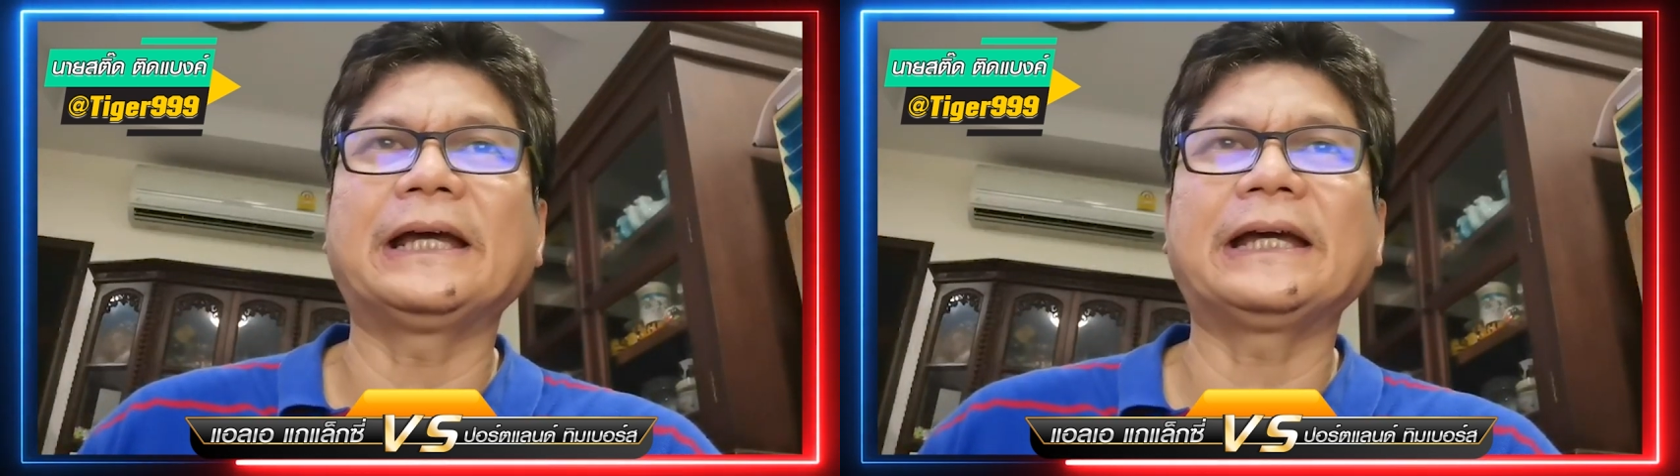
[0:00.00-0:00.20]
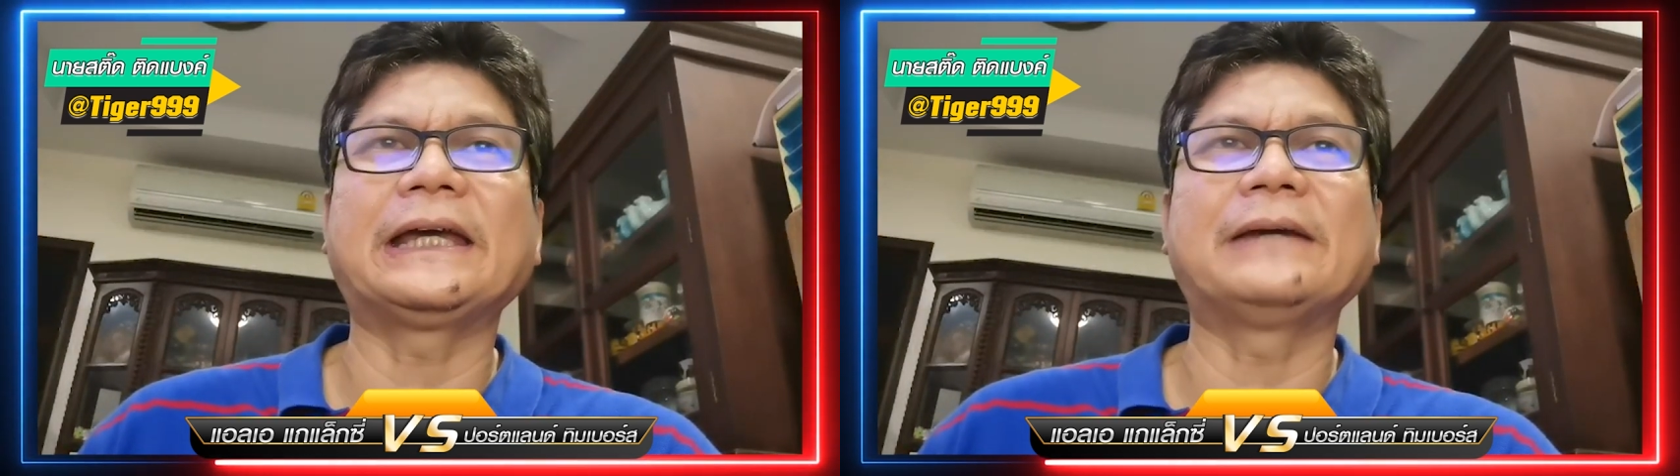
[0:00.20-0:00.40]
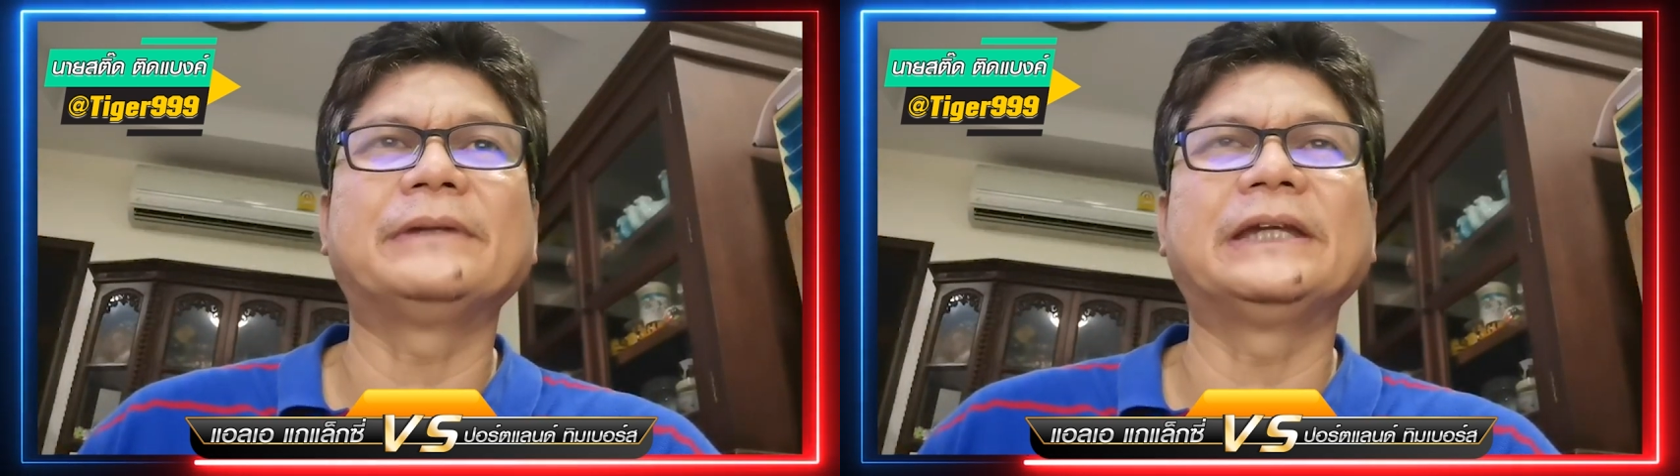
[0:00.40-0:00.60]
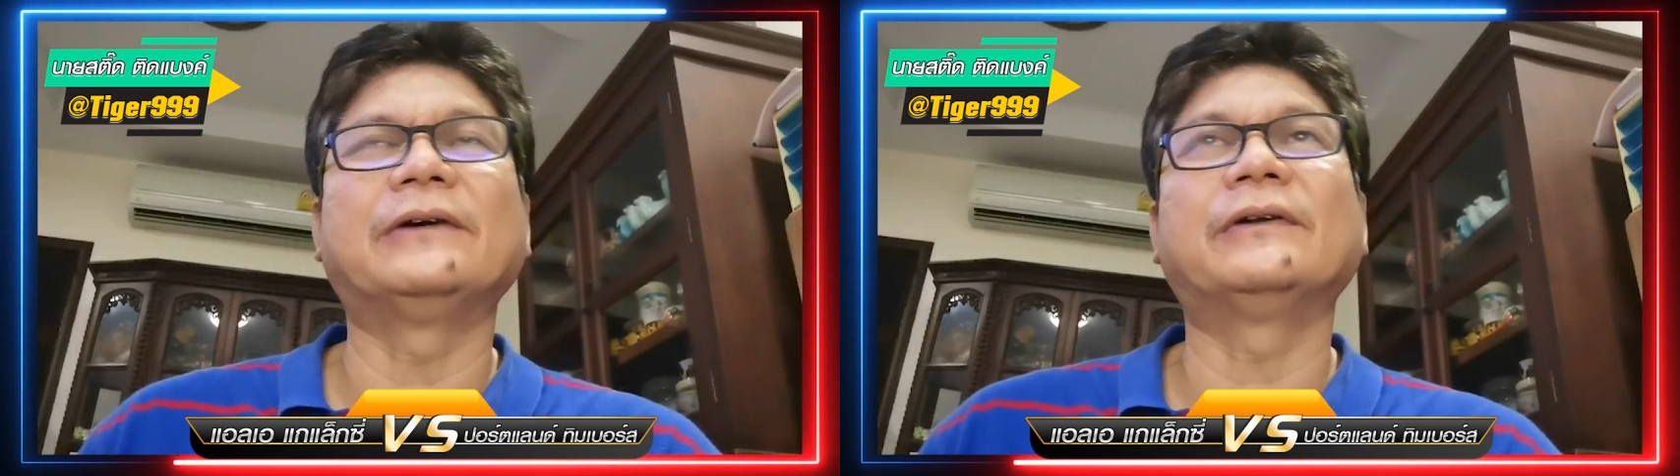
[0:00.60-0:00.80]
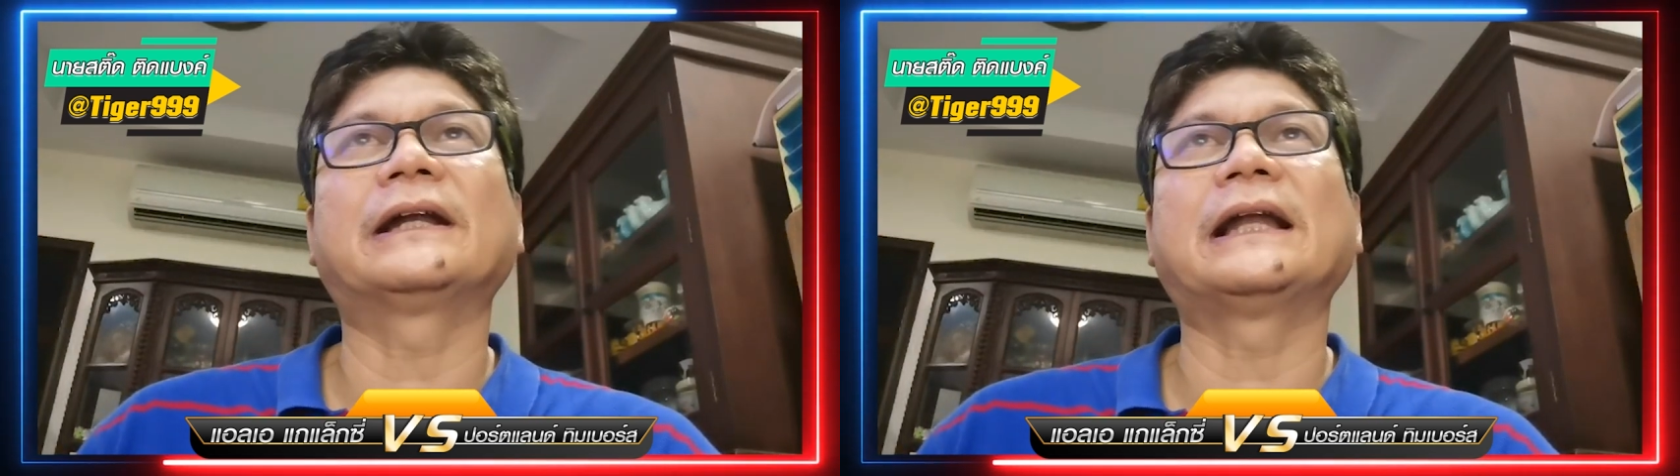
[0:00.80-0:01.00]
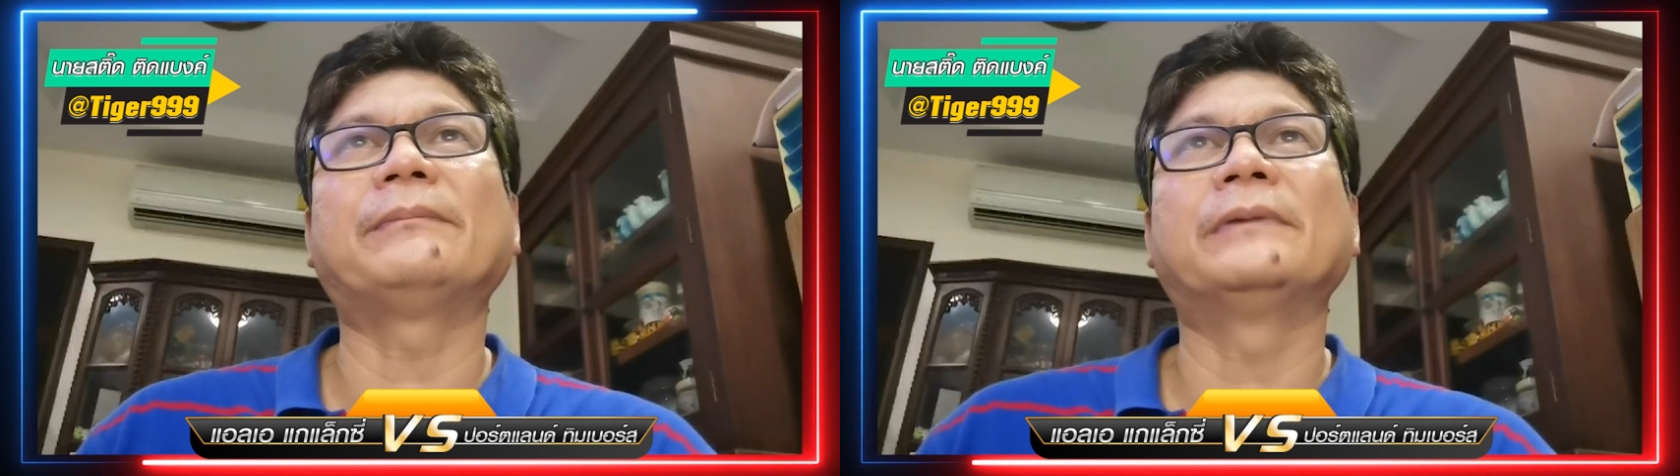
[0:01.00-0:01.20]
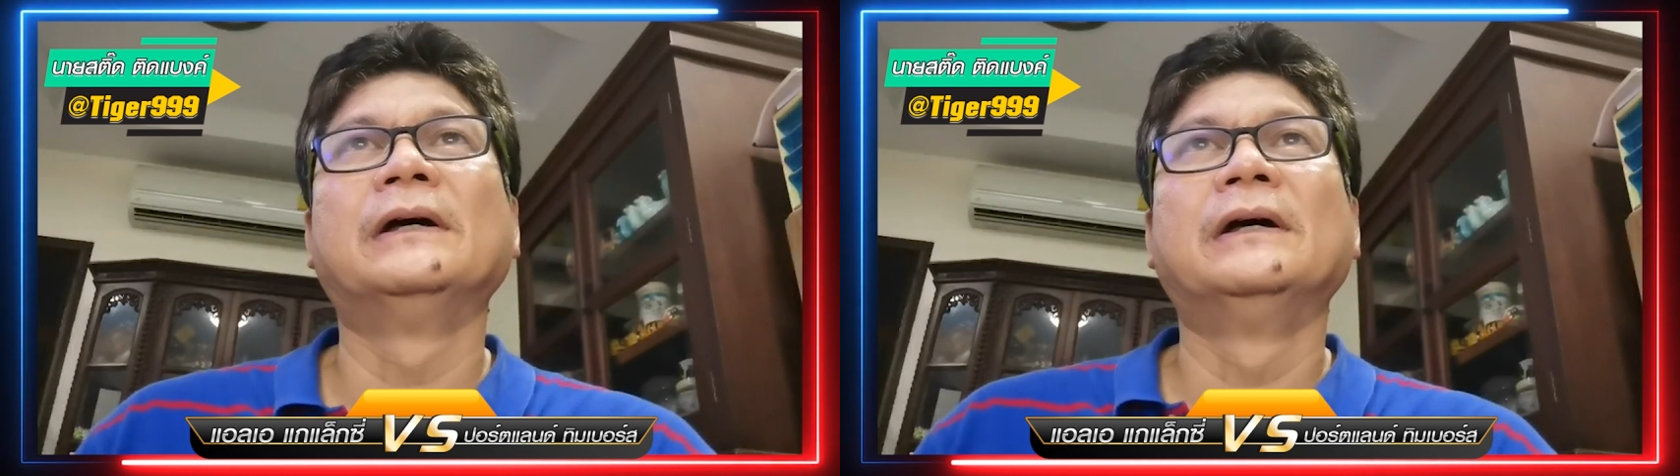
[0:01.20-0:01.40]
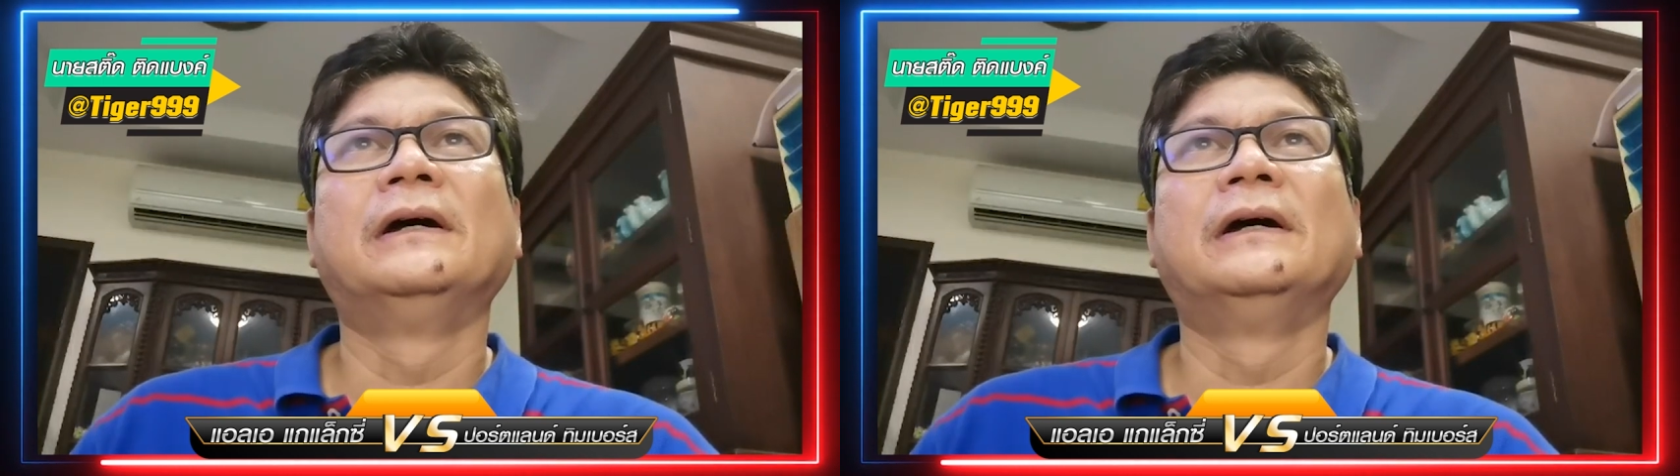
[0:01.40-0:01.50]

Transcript: แค่เกมเดียวนะครับ